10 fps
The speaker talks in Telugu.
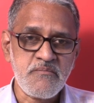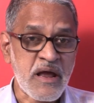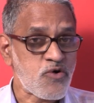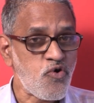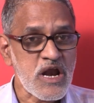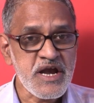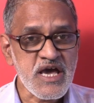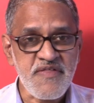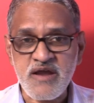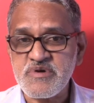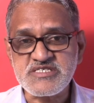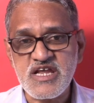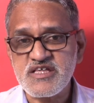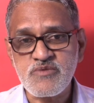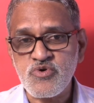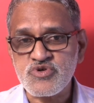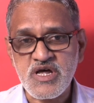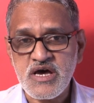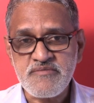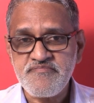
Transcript: మన కోల్ ఇండియా ధర పెంచలేదుగా బొగ్గు ధర